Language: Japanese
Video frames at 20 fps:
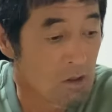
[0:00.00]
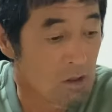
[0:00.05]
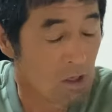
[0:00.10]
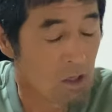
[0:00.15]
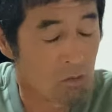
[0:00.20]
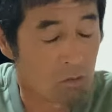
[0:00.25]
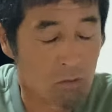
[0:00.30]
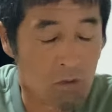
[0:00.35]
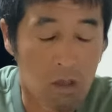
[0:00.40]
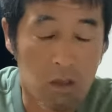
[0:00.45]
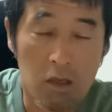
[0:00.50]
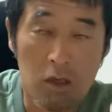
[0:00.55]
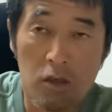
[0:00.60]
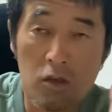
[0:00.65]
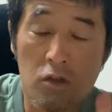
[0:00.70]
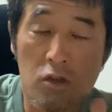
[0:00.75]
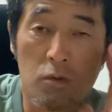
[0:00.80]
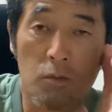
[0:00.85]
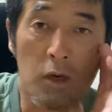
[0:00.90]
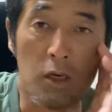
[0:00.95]
あと何が
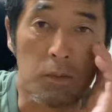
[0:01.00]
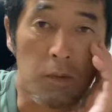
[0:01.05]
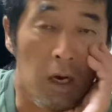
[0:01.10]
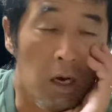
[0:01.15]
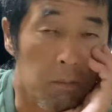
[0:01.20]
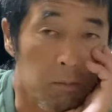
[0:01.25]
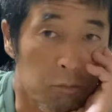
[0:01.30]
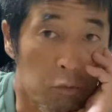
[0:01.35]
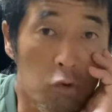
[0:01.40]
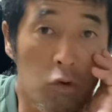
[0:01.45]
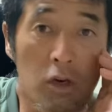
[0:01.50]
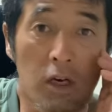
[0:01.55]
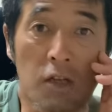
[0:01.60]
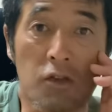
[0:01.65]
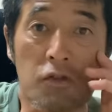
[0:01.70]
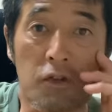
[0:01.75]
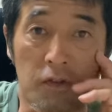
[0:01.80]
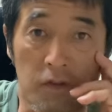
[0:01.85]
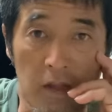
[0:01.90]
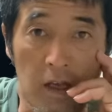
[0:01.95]
質問ありますあ、病害
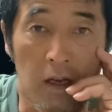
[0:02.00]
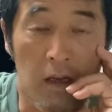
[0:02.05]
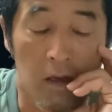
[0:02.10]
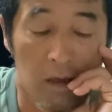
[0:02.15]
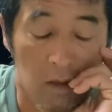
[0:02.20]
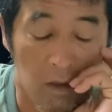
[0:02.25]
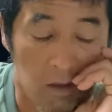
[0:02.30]
虫ですね。